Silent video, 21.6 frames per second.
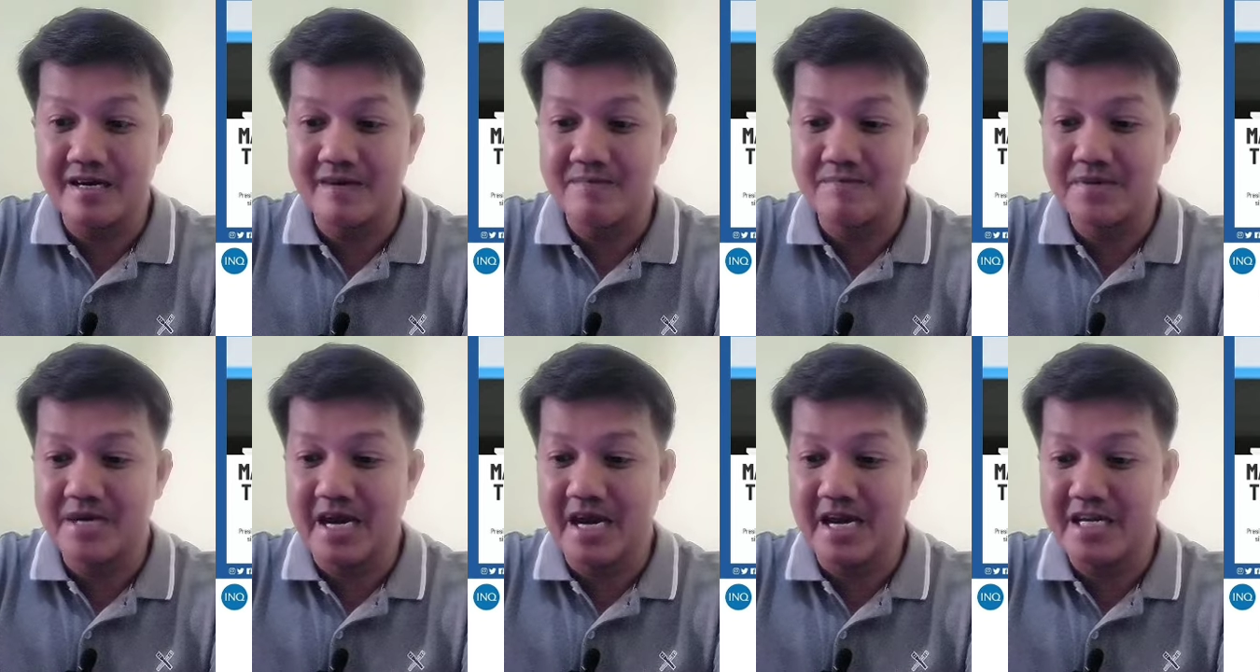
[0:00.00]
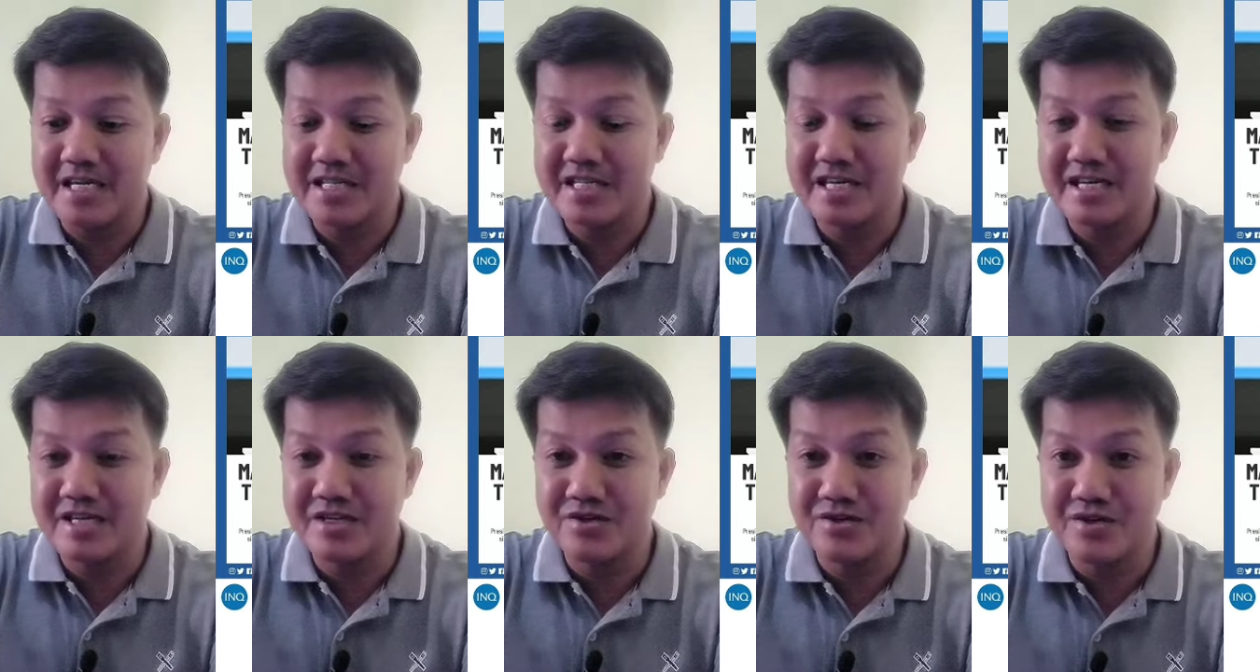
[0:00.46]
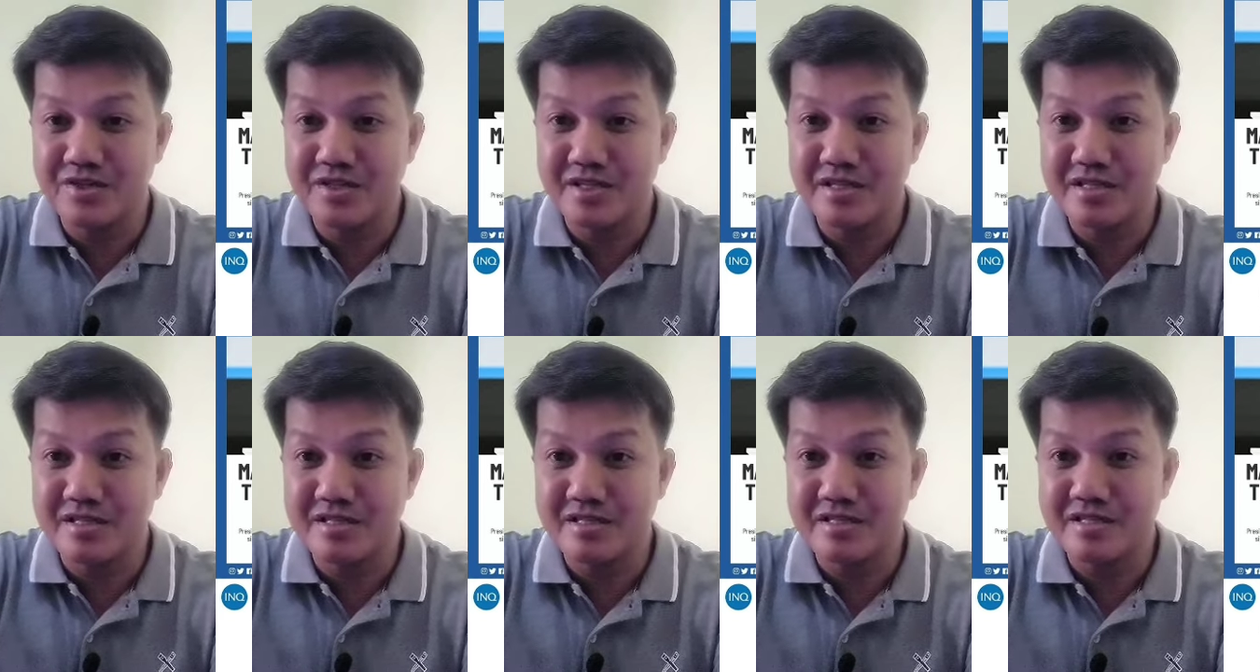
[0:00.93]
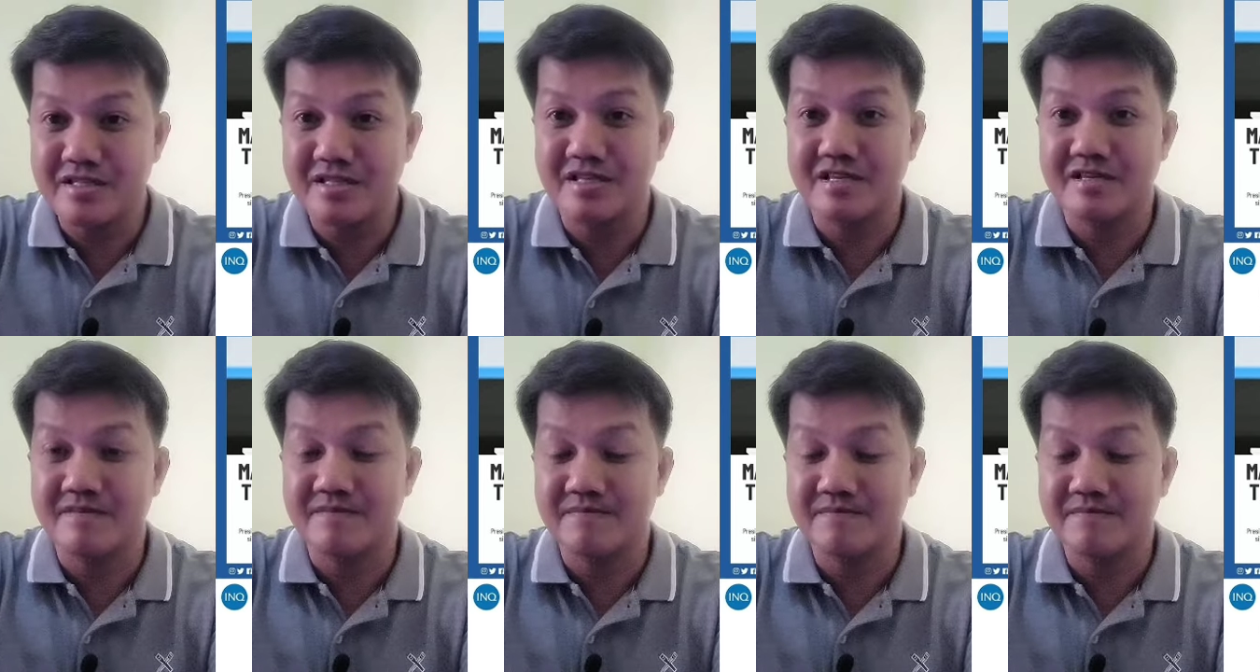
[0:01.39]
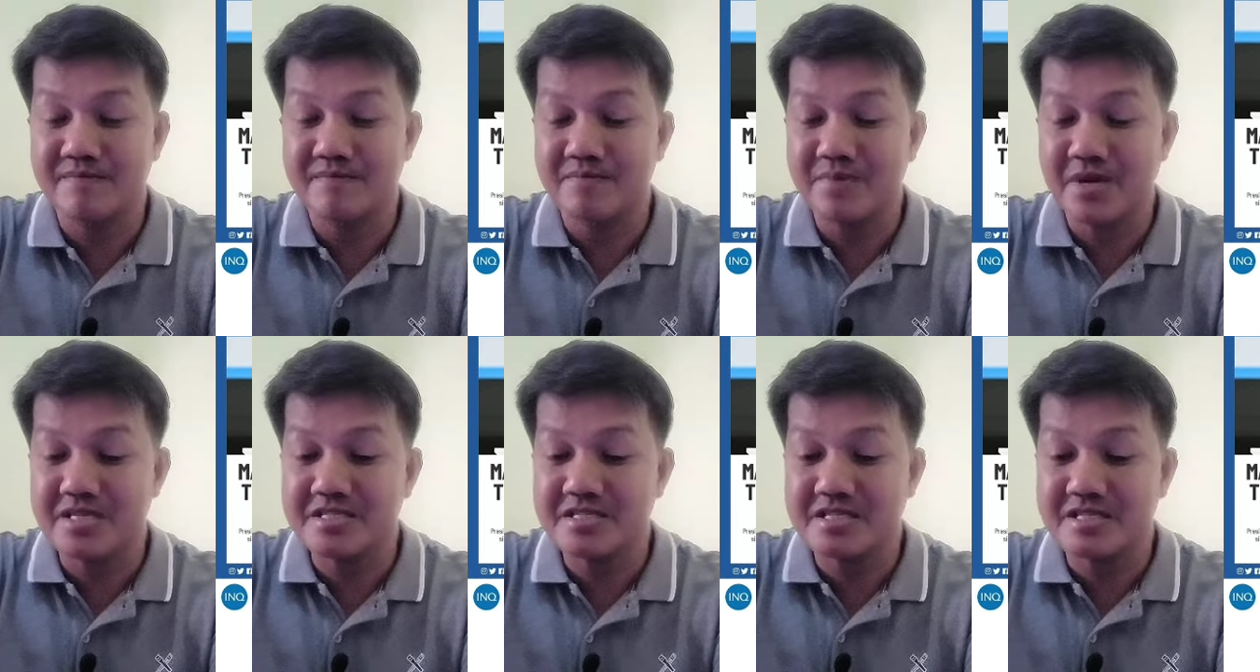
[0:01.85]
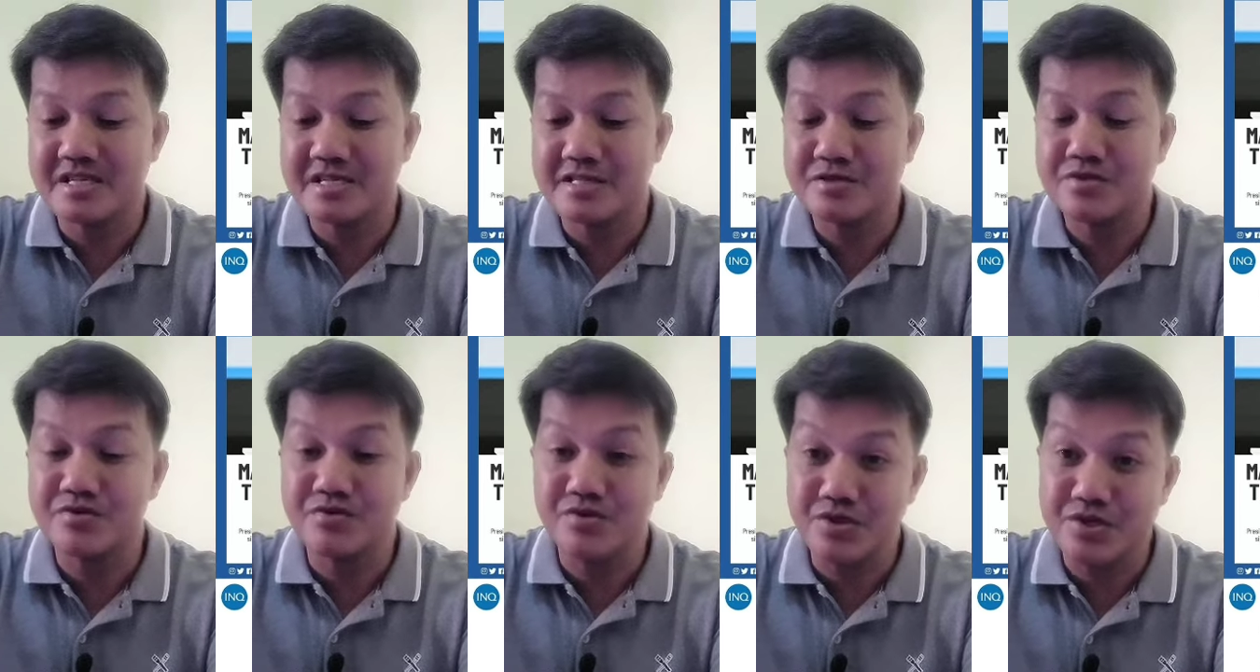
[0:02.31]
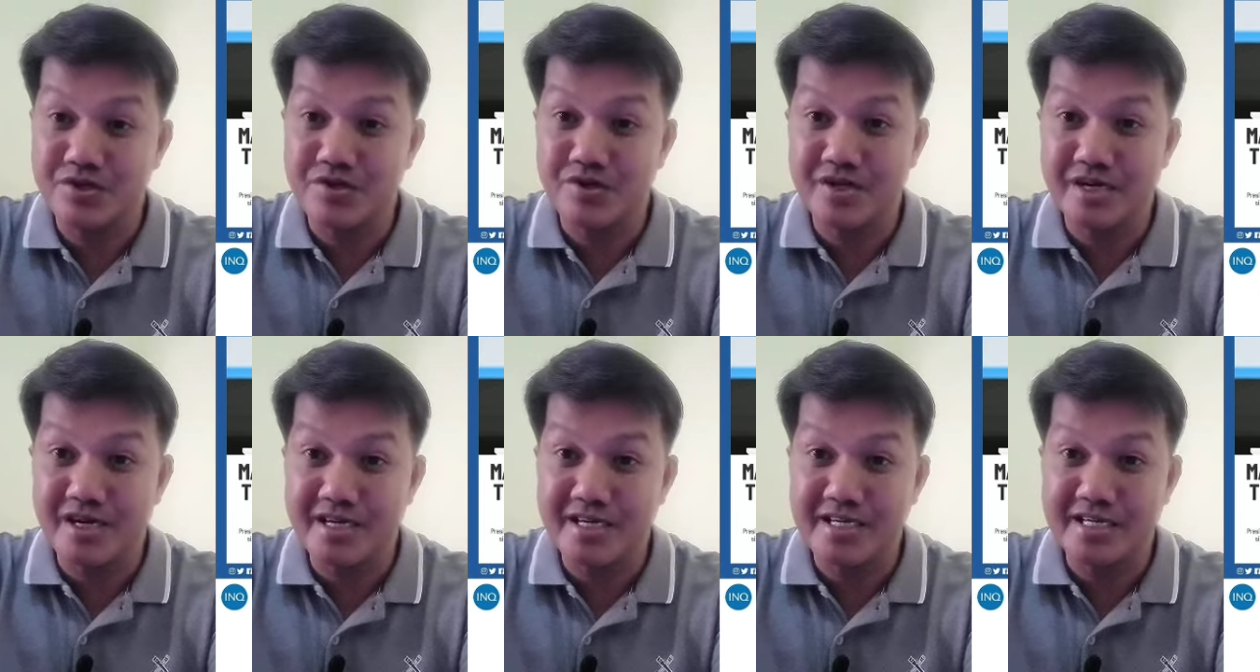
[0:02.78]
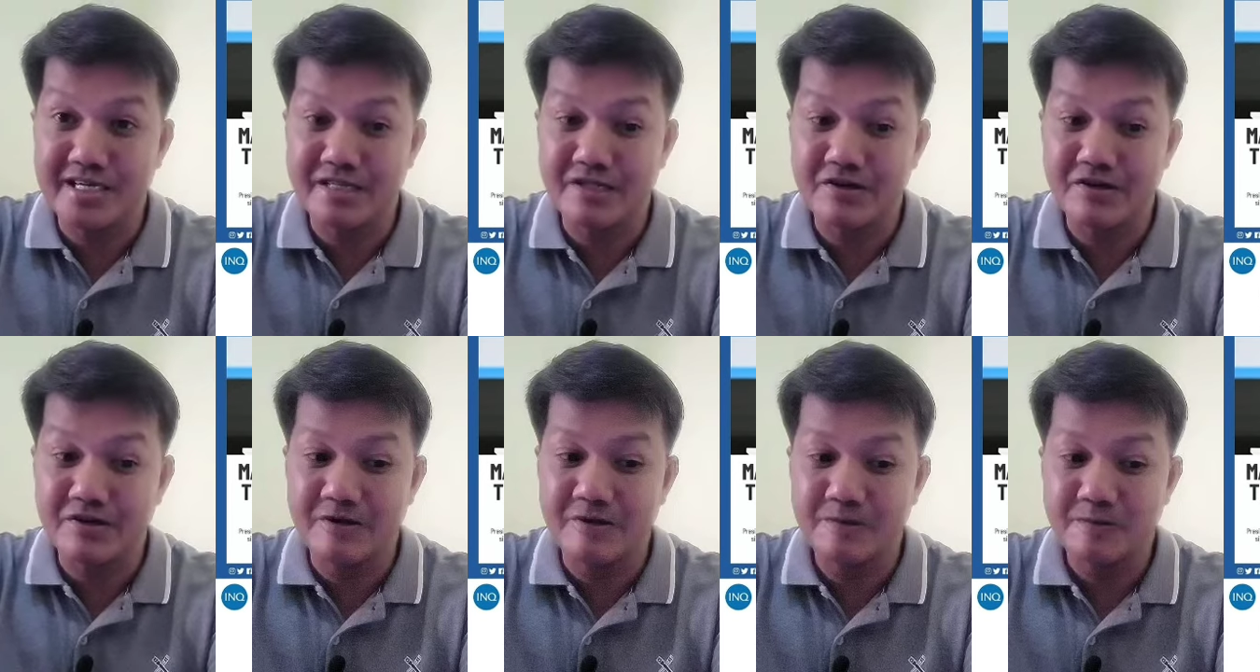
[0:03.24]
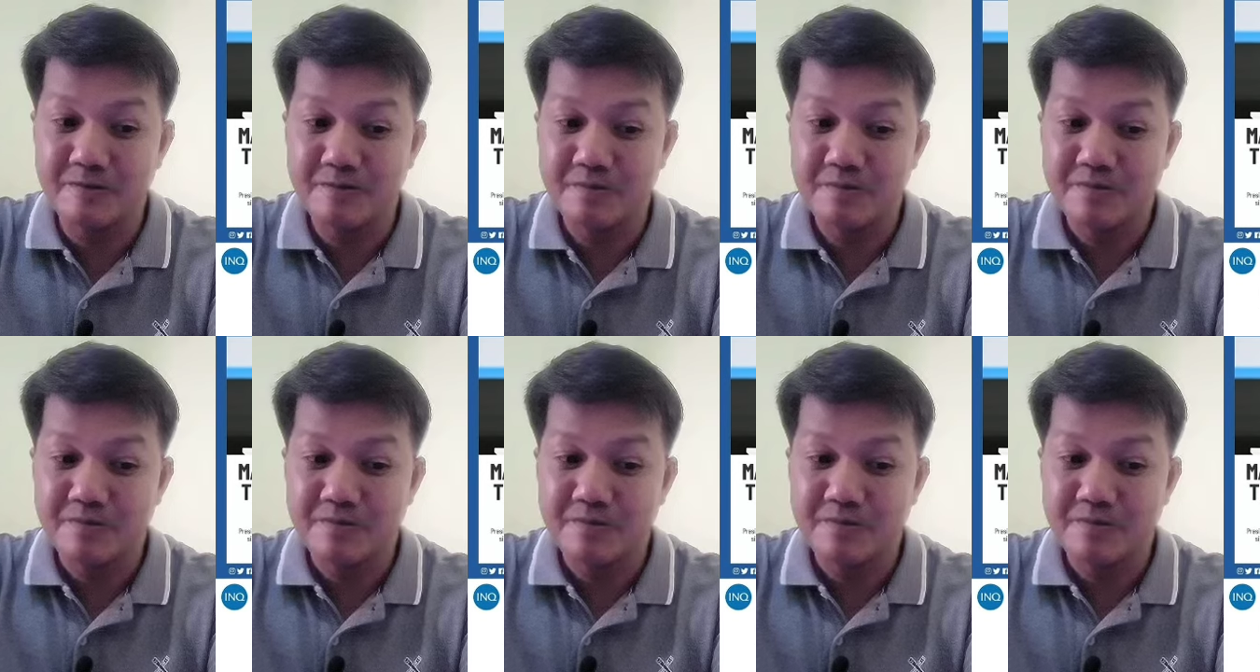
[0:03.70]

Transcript: ah, biyahe na iyon ni, ni President Noynoy Aquino?